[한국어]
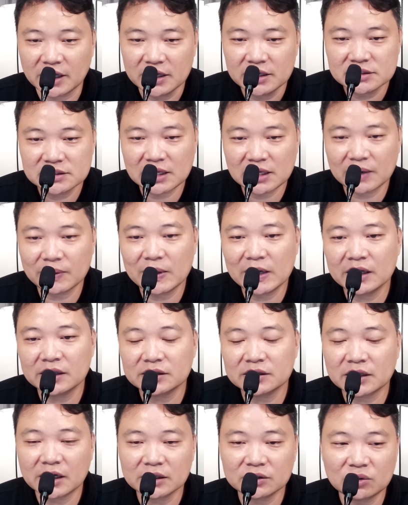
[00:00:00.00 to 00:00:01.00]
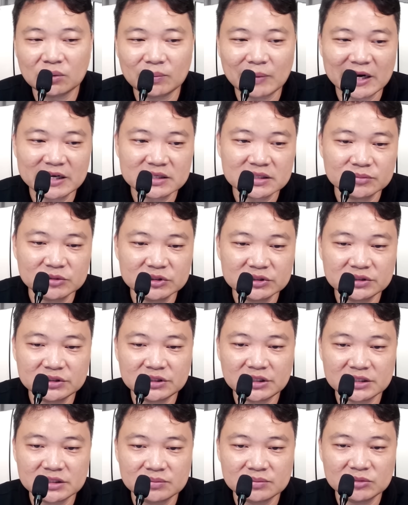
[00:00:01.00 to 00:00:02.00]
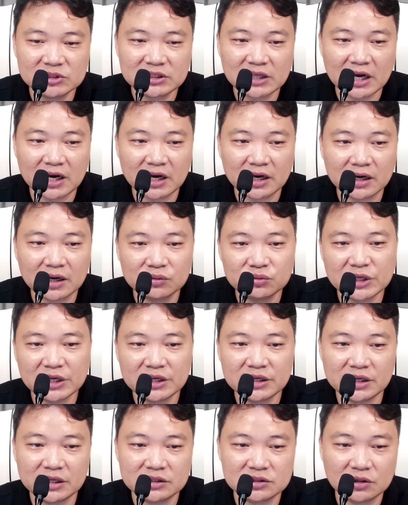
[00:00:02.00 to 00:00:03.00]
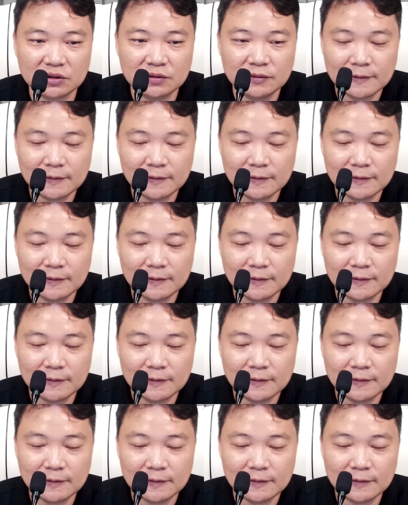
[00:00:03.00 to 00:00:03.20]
상황에 따라 더 말씀을 드리겠습니다. 라고 얘기했죠.